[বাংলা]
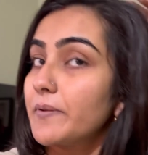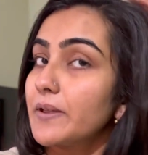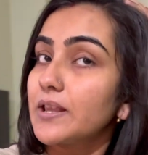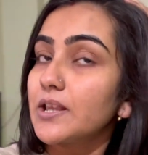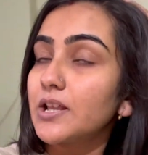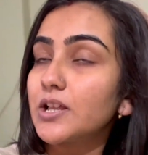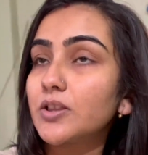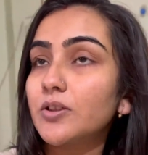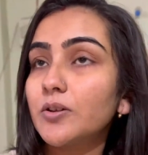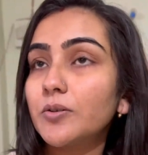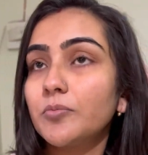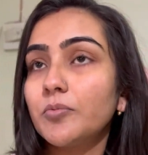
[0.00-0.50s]

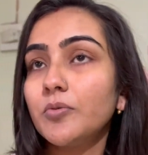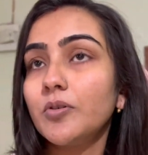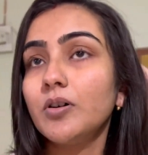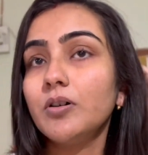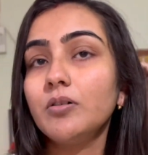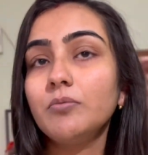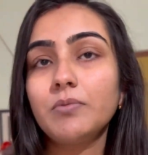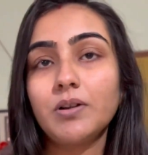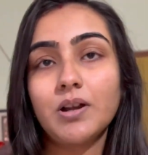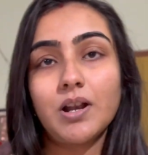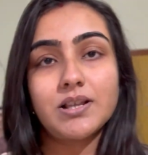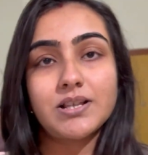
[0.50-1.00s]
ফেলে দেবো
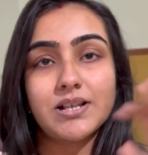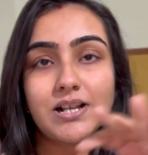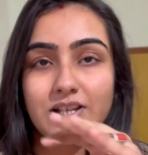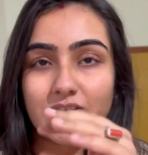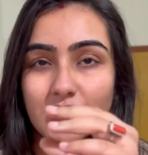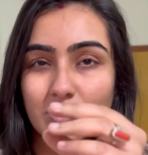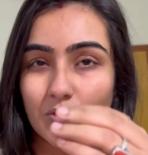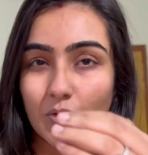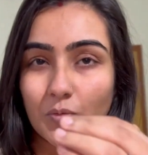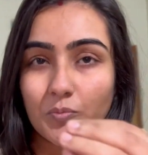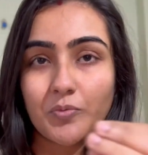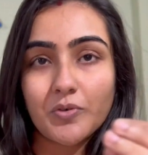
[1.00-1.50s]
মানে
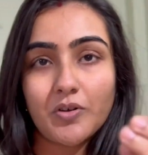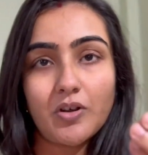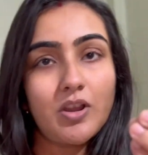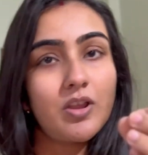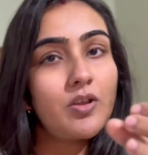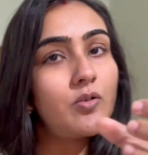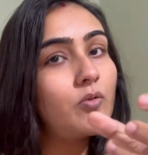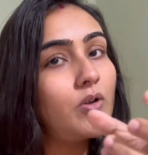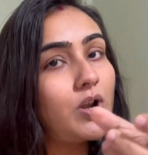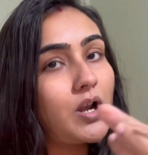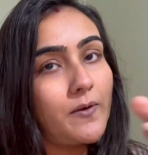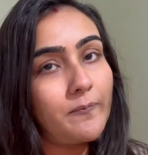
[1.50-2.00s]
জাস্ট ওপরে
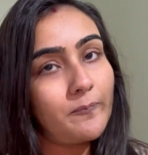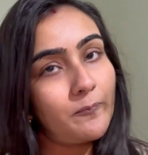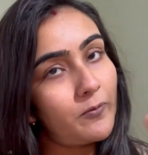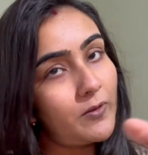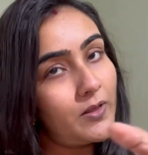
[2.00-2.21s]
ওই গোলাপ